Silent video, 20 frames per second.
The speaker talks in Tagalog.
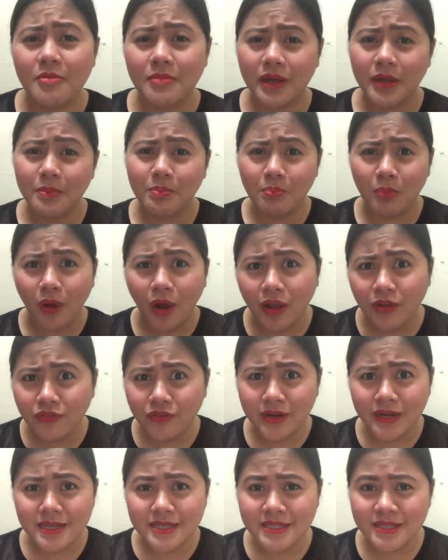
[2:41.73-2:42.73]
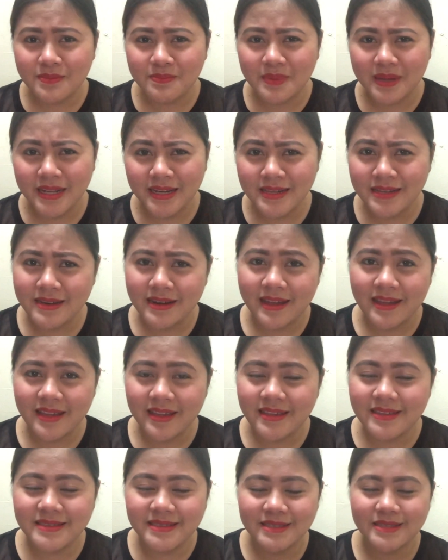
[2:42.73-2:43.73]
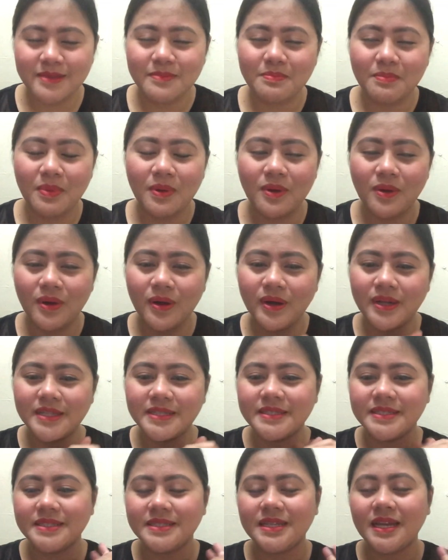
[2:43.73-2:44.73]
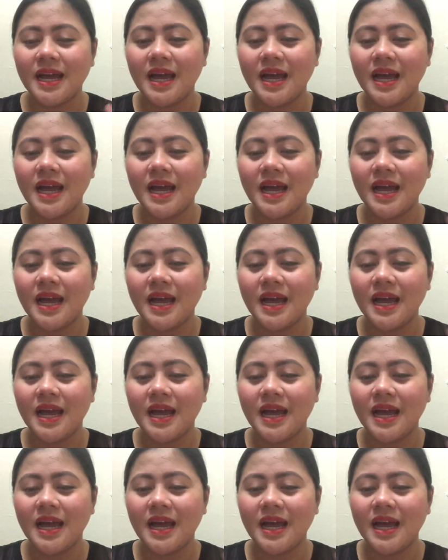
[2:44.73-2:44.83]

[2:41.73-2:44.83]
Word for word: my boyfriend na si Banina si Bond.